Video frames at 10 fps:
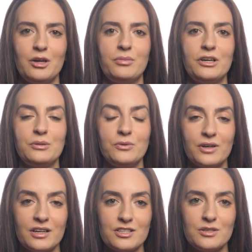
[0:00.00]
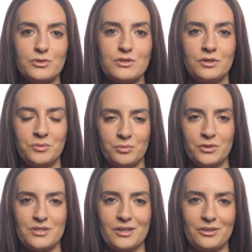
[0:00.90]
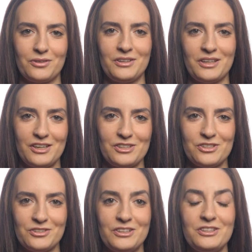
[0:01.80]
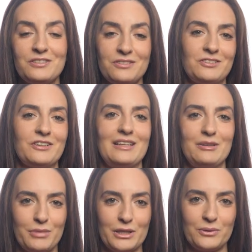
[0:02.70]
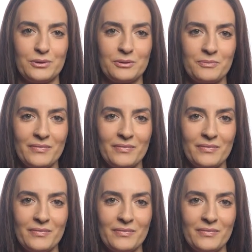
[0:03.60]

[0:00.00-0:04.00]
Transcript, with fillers: Поэтому каждому своему пациенту я еще индивидуальный подход.